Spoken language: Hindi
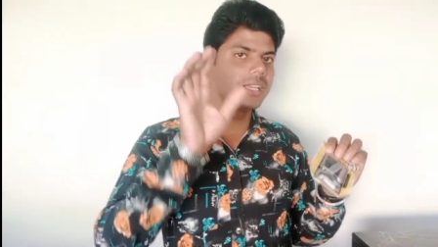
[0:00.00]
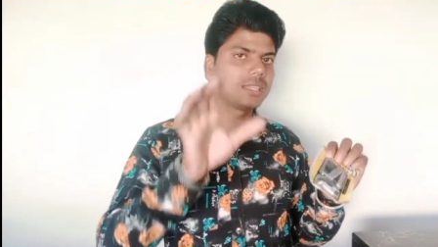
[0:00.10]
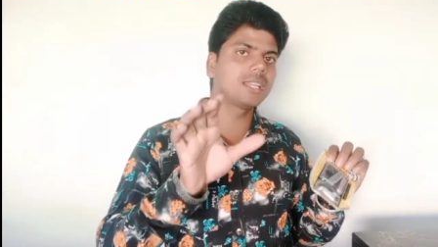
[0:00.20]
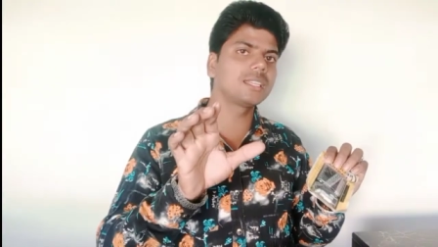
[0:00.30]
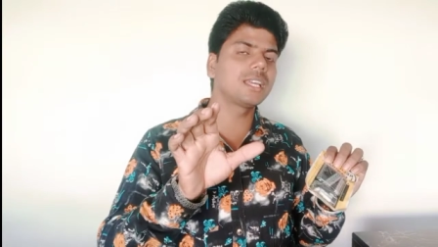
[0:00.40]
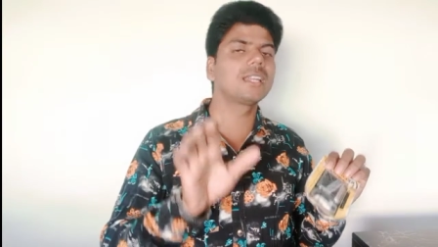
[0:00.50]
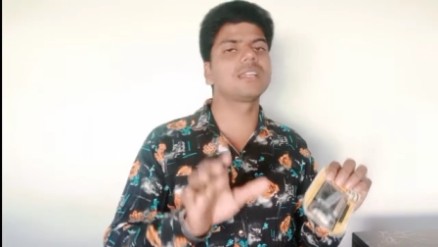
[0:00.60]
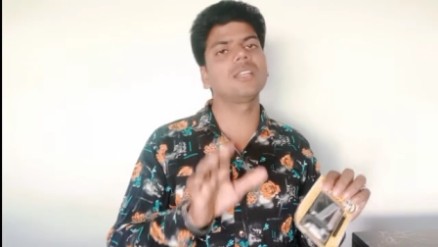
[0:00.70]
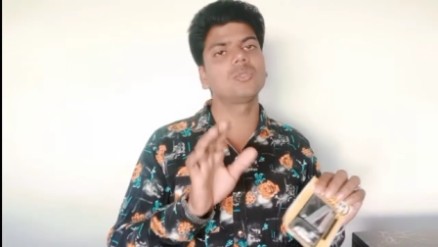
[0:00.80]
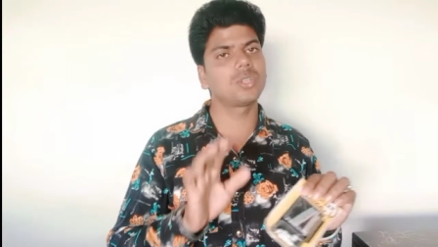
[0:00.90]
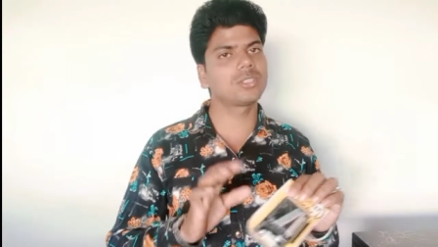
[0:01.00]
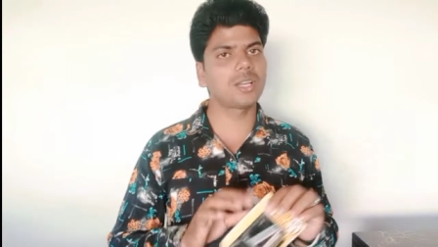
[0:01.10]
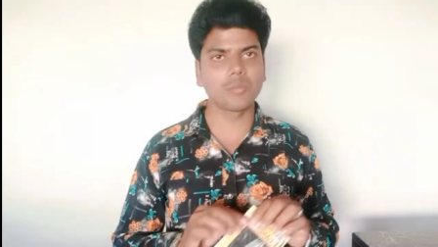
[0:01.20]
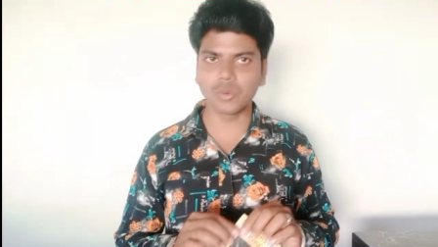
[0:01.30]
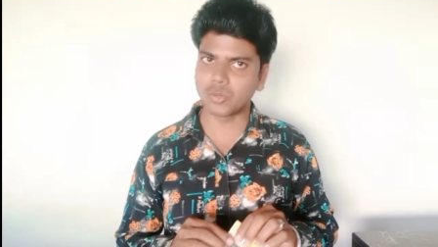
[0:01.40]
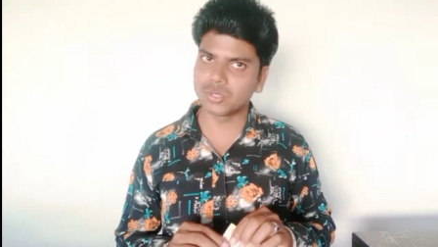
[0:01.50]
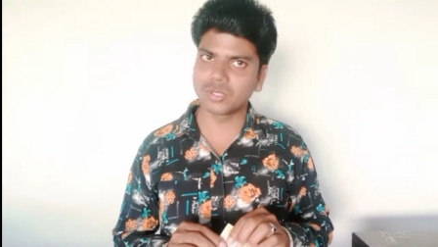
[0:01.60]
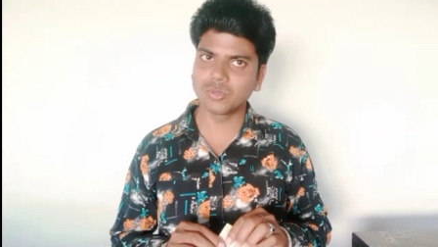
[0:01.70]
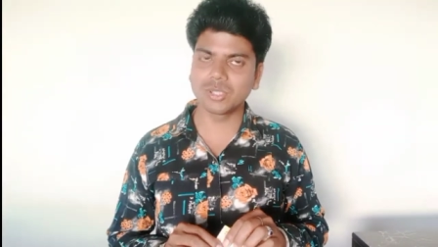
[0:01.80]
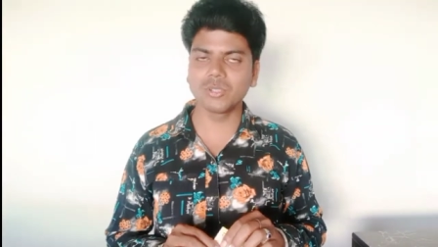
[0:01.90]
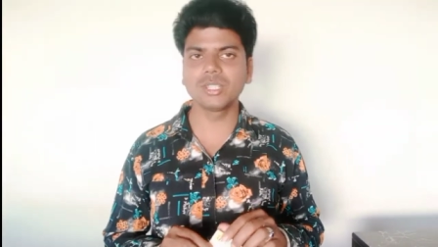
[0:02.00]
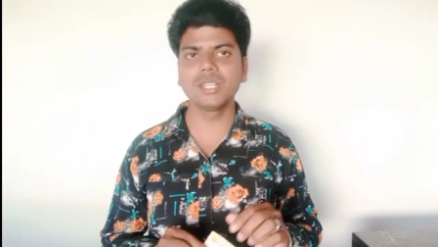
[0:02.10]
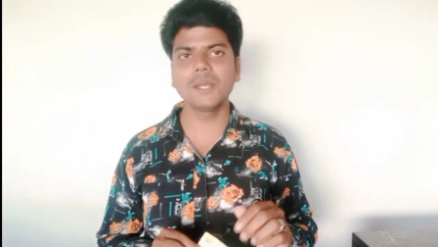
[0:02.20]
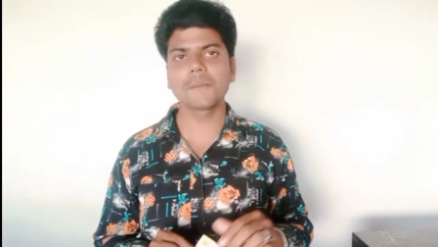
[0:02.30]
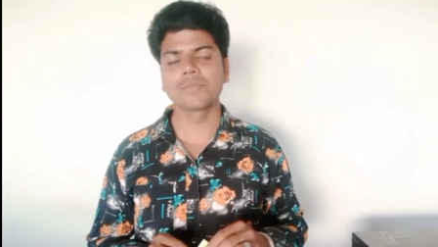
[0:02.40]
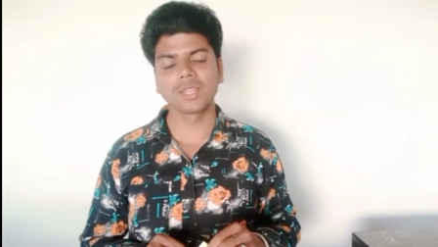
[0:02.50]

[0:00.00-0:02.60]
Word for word: इतना ध्यान रखना सुरक्षा बहुत ज़रूरी होती है